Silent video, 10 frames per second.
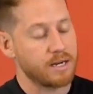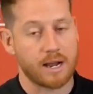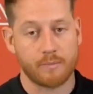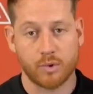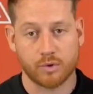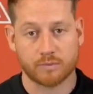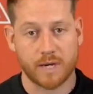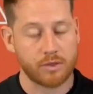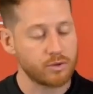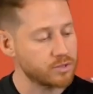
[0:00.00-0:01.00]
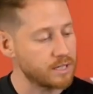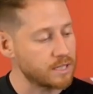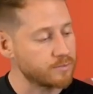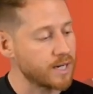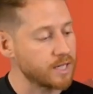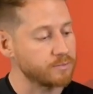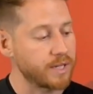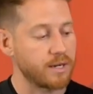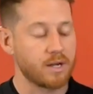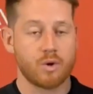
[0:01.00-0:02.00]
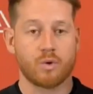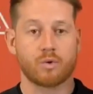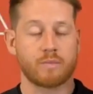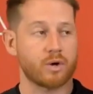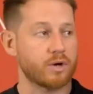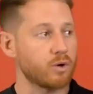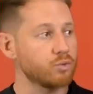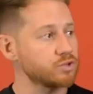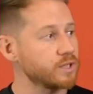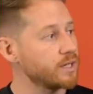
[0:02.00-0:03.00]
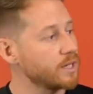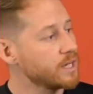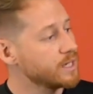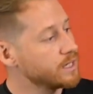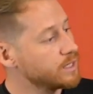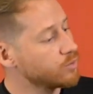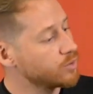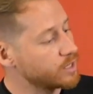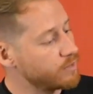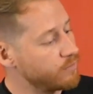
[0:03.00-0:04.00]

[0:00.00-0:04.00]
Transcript: ambos brazos, en las mangas para un mejor ajuste y unos